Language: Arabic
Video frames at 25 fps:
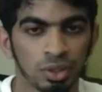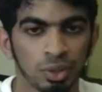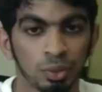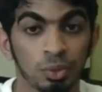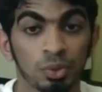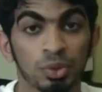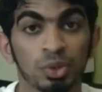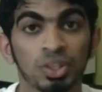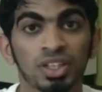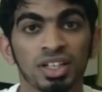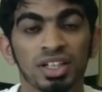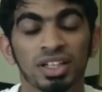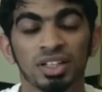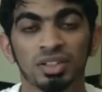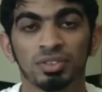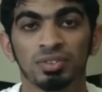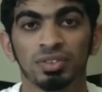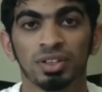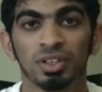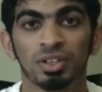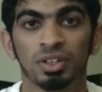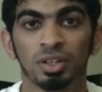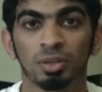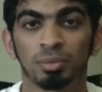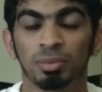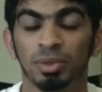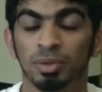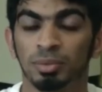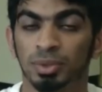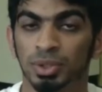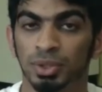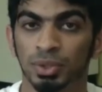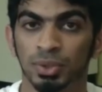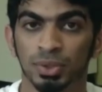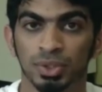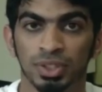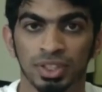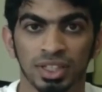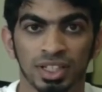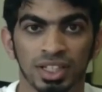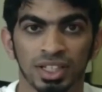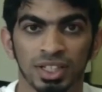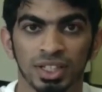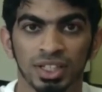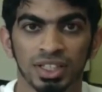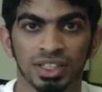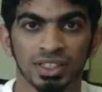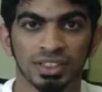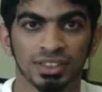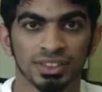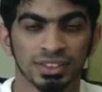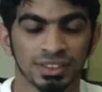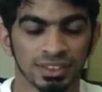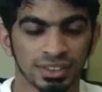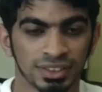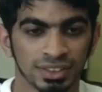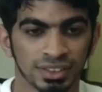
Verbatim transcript: وجودي أنا في الغربة من دون أهلي